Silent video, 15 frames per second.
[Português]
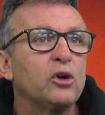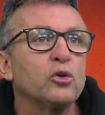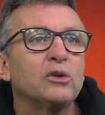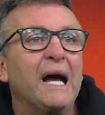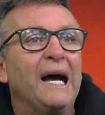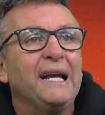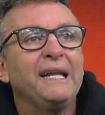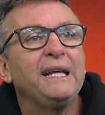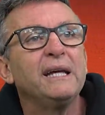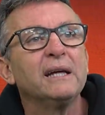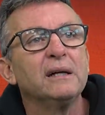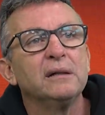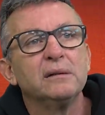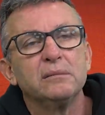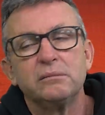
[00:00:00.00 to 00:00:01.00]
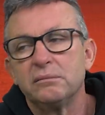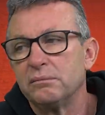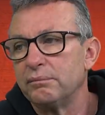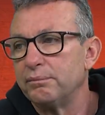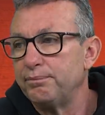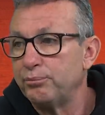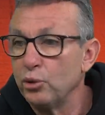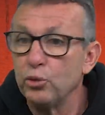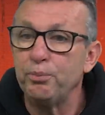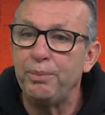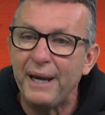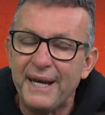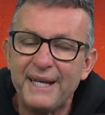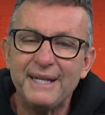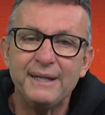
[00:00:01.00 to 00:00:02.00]
que eu daria pro
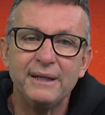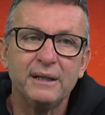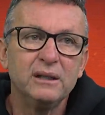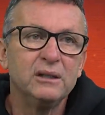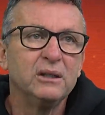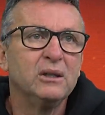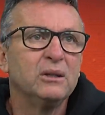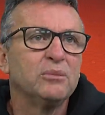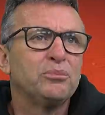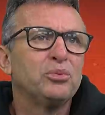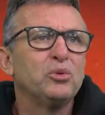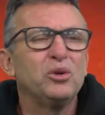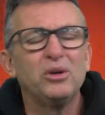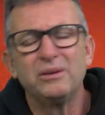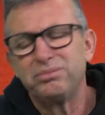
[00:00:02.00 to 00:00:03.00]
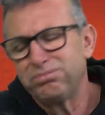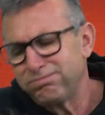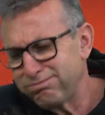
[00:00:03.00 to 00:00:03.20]
bem, pô,